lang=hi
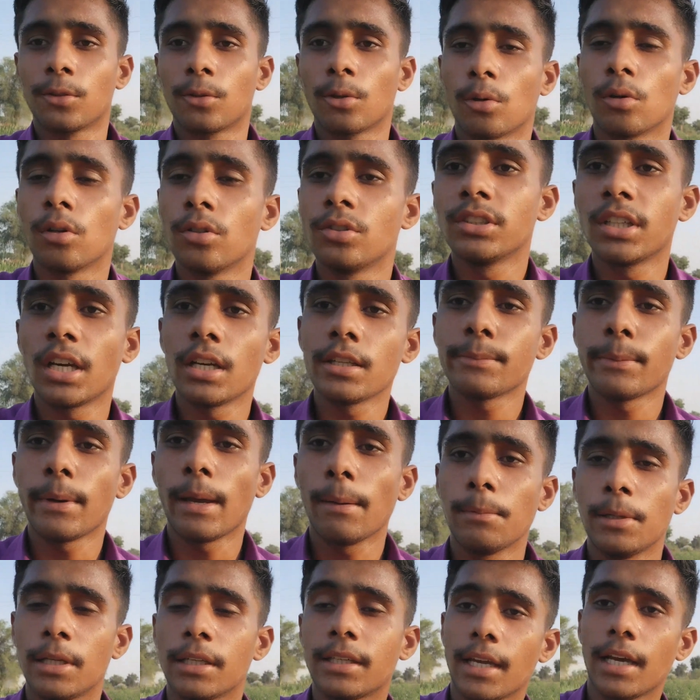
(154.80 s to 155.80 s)
तो लो जी गैस
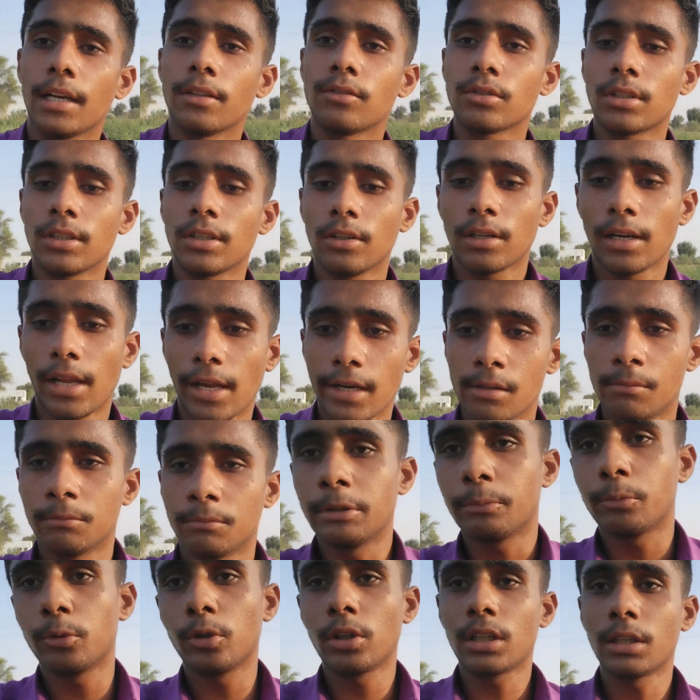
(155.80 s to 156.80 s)
पाइप लेके आ चुके हैं और लाइन
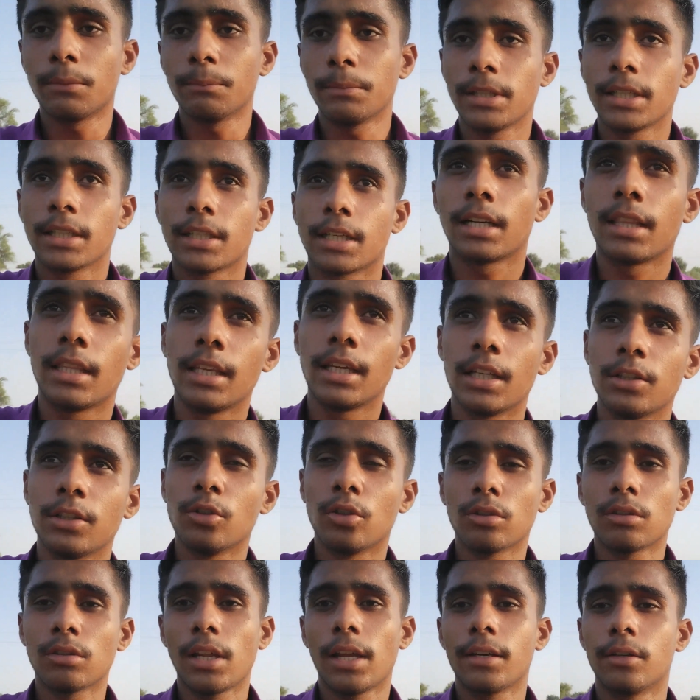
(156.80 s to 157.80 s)
हमने पूरी कम्प्लीट कर दी है
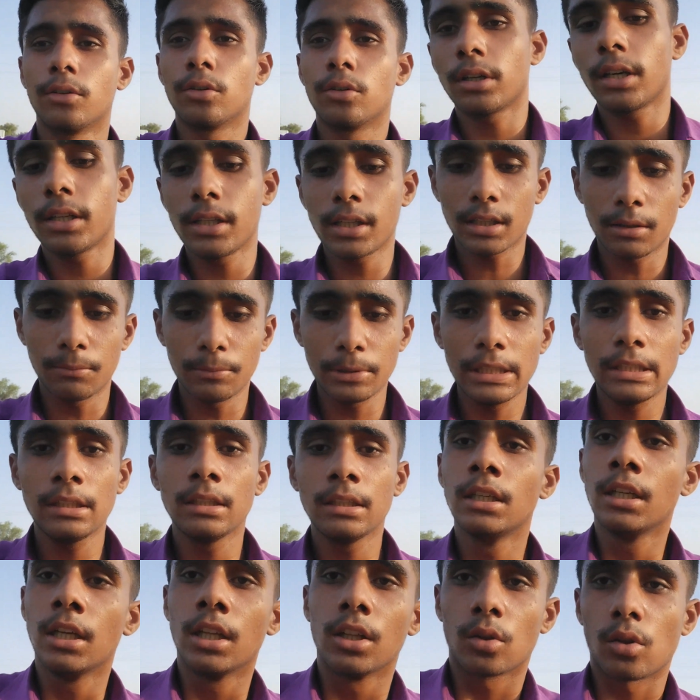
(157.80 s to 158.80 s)
दोनों लाइन हो गई है कम्प्लीट
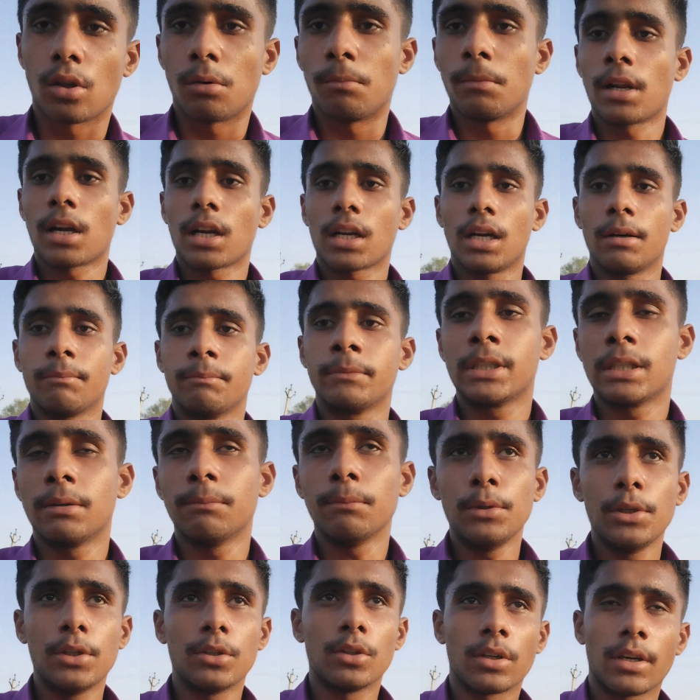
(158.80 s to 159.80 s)
तो हमारा काम भी
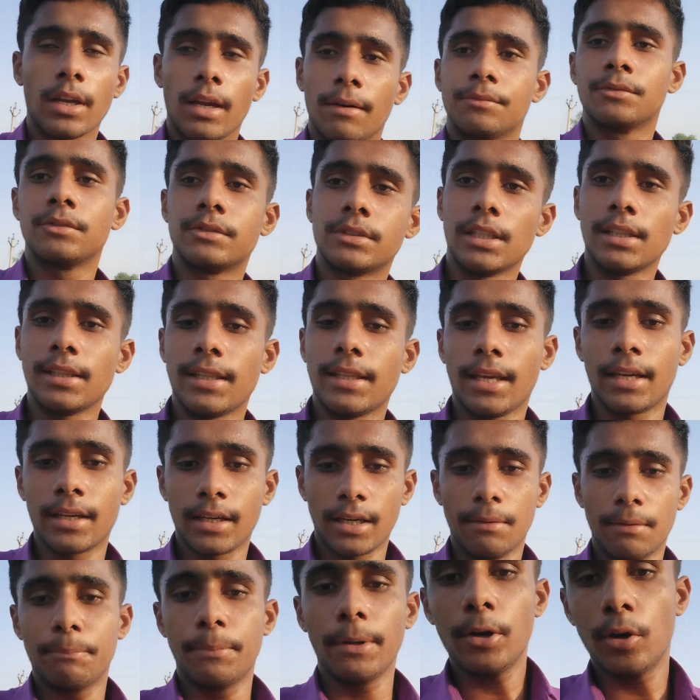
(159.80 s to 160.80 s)
कम्प्लीट हो गया अब चलते हैं
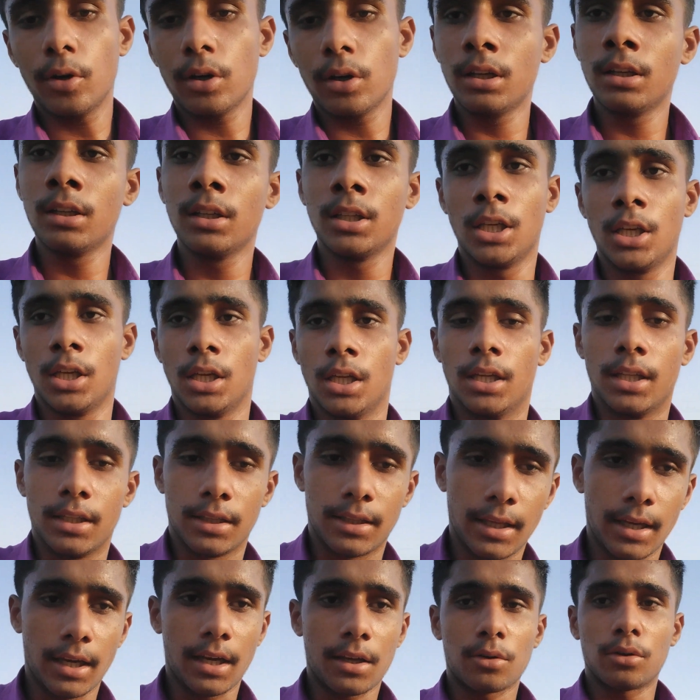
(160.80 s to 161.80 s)
घर पर और
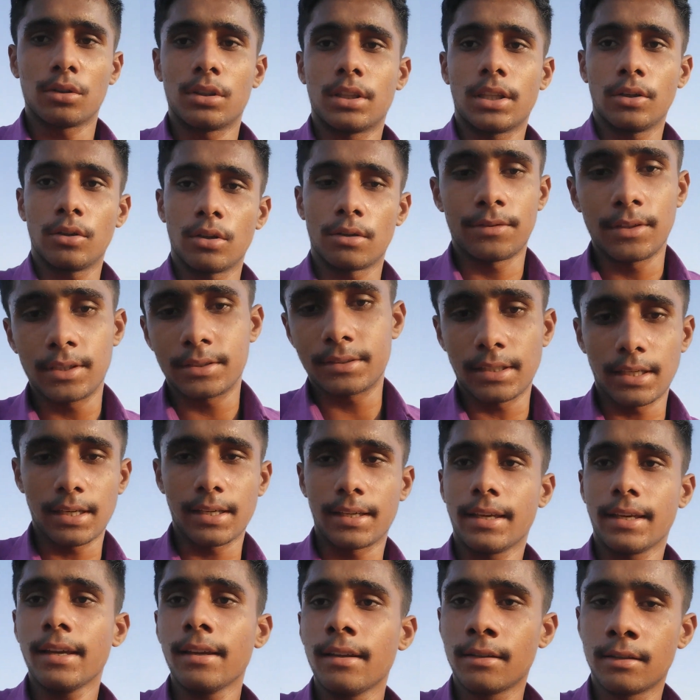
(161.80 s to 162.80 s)
तैयार होते हैं और फिर
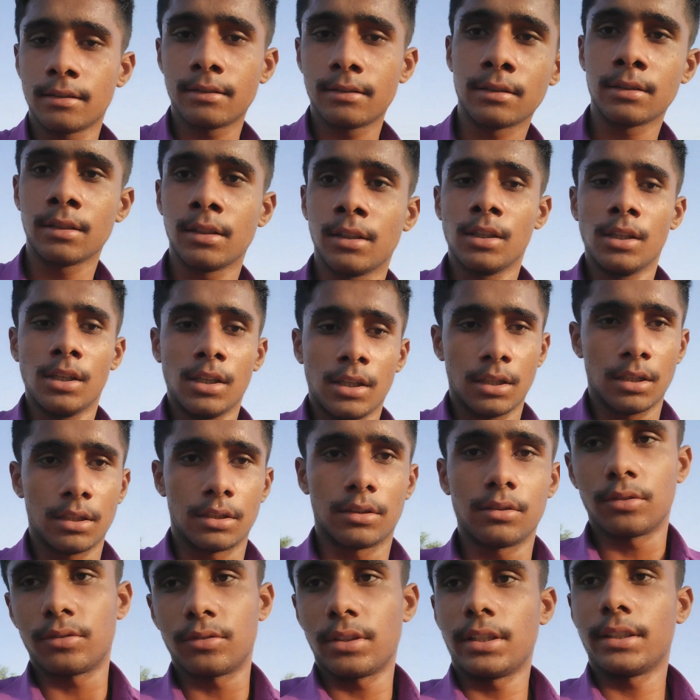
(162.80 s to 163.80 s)
चलेंगे
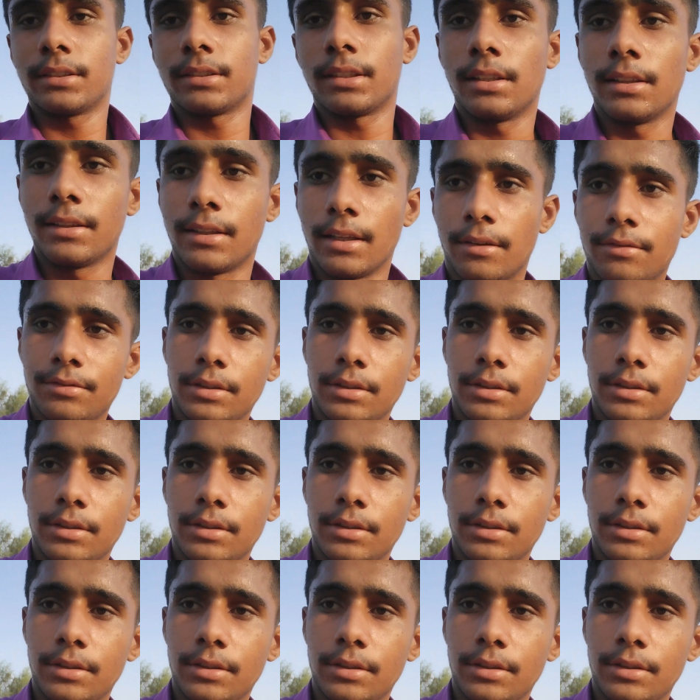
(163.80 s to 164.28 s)
तो चलिए चलते